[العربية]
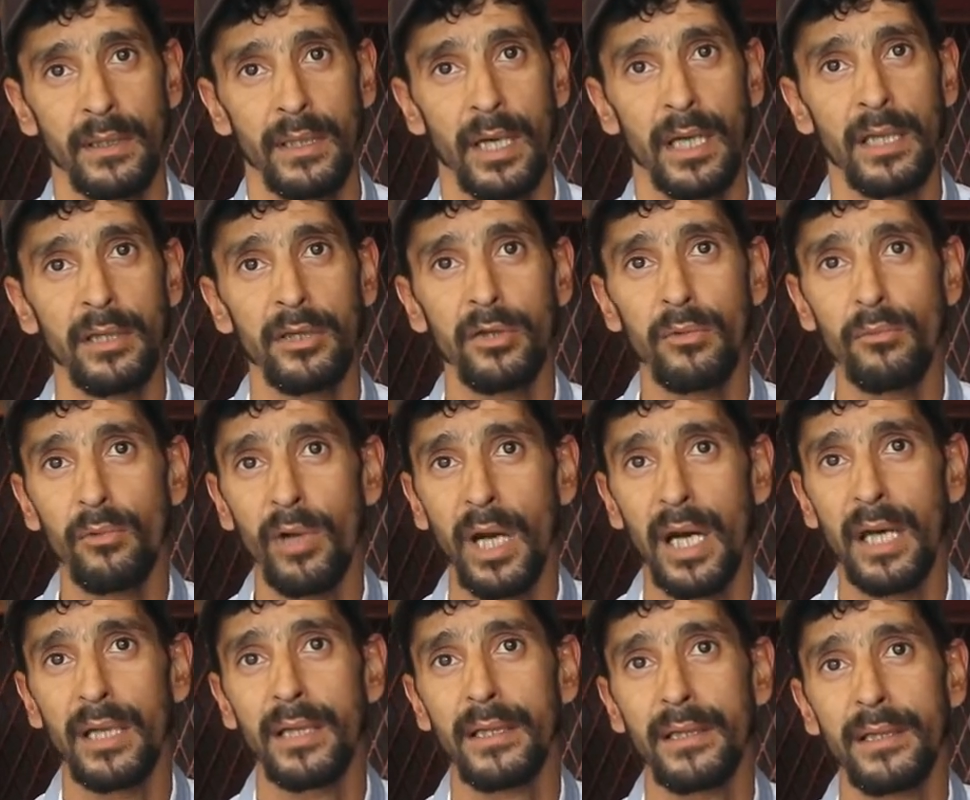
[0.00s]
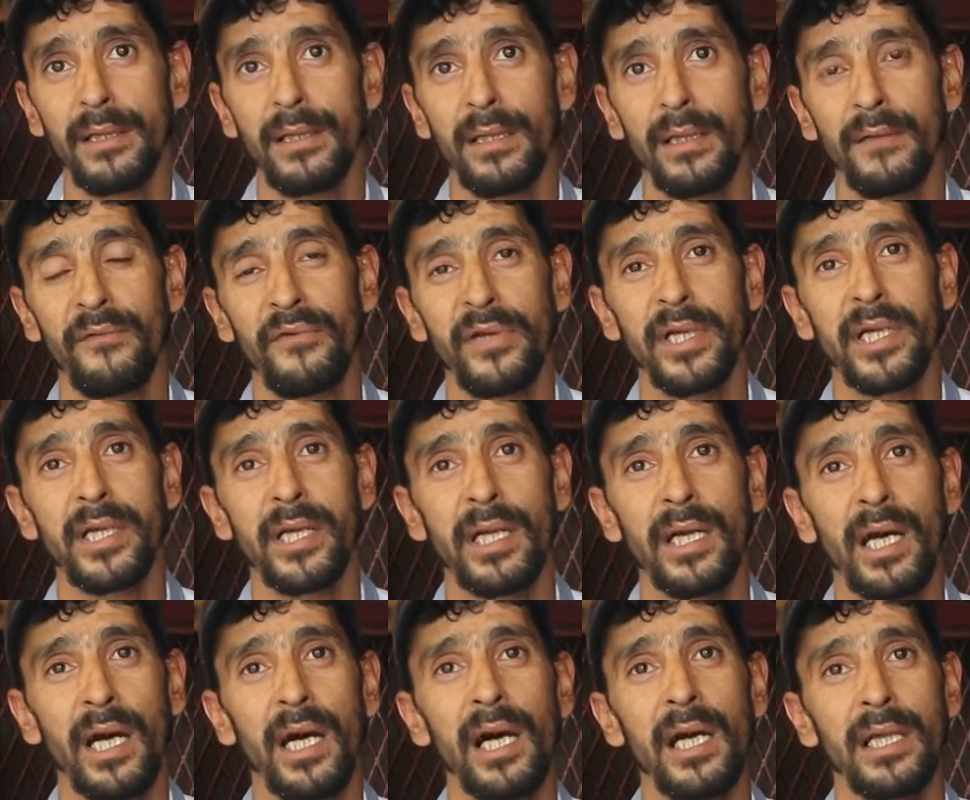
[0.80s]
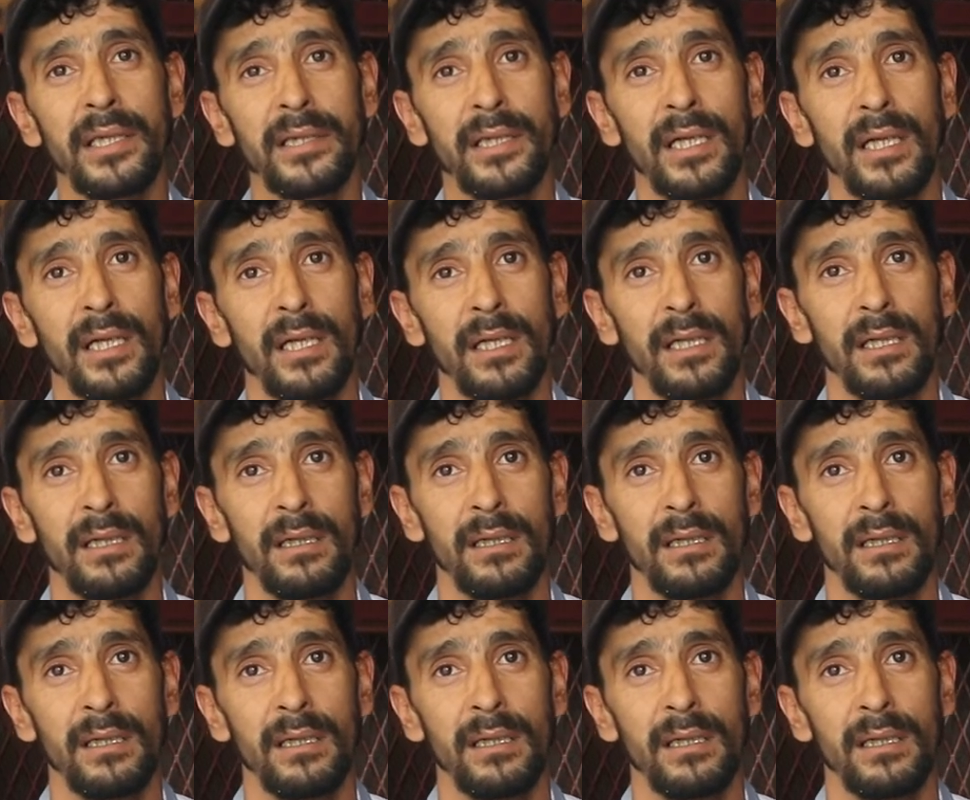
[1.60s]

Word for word: عندهم واحد الفكره غلطه